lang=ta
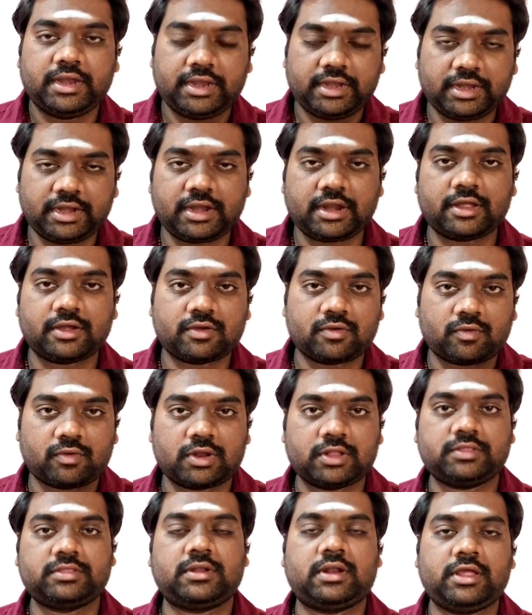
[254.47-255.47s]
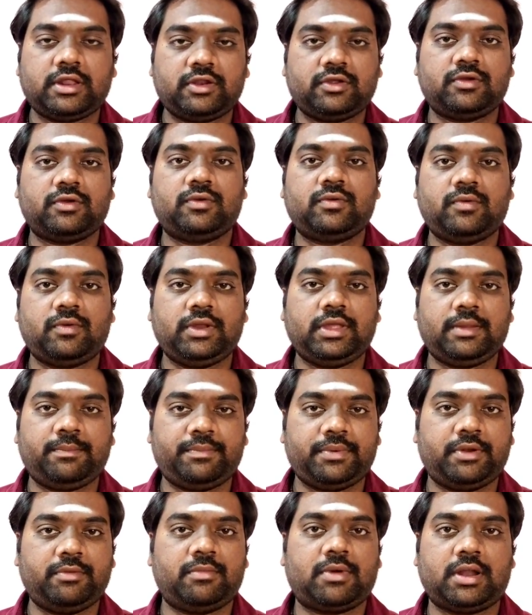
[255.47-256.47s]
நின்ற கோலத்தில் இருக்கக்கூடிய
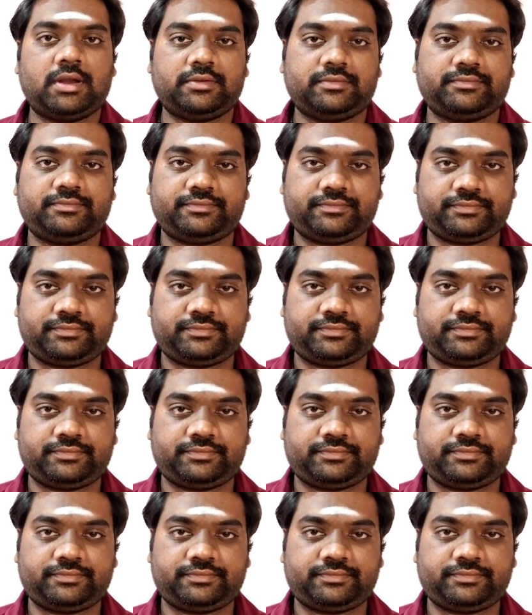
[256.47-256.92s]
பெருமாள்